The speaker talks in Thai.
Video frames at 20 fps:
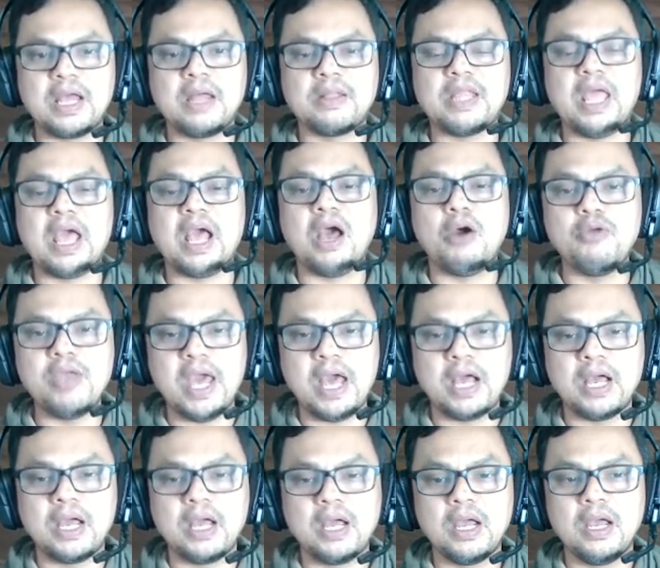แต่เขายัง
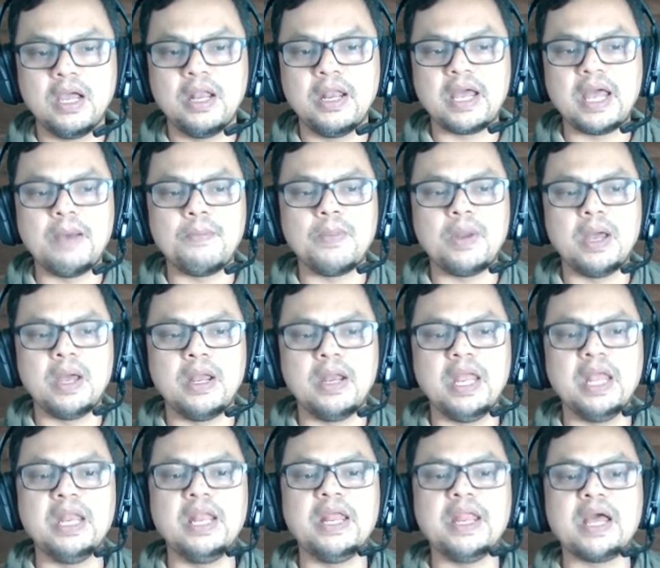นะครับ
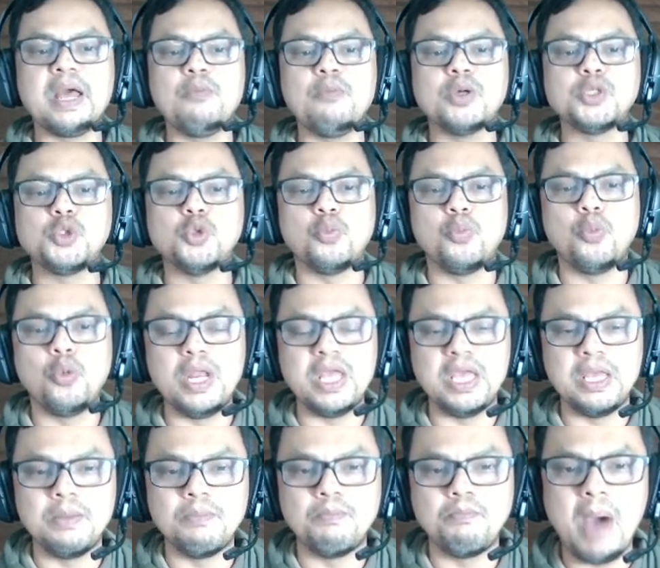เน้นเลยนะครับว่าสูบบุหรี่